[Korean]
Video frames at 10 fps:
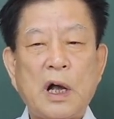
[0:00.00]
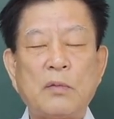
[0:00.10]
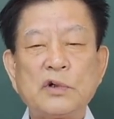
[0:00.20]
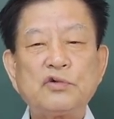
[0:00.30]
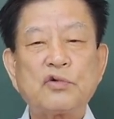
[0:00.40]

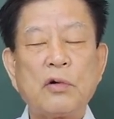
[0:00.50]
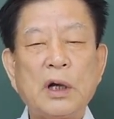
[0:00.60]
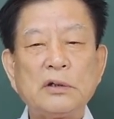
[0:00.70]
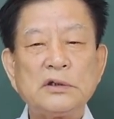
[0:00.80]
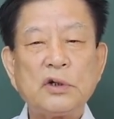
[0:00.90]
아무리 주공
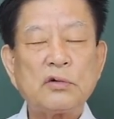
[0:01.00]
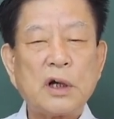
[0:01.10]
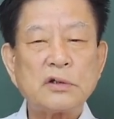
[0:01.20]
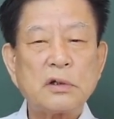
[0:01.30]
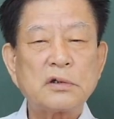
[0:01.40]
같은 재주를
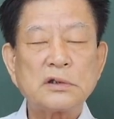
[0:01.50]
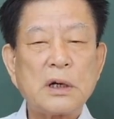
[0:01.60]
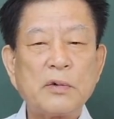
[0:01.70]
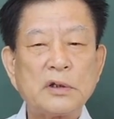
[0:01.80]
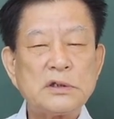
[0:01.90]
가졌어도 그런
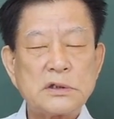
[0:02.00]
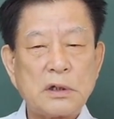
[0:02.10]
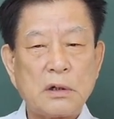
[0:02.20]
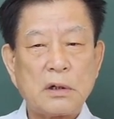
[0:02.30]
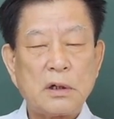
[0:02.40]
사람 어디
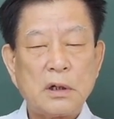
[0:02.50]
있어.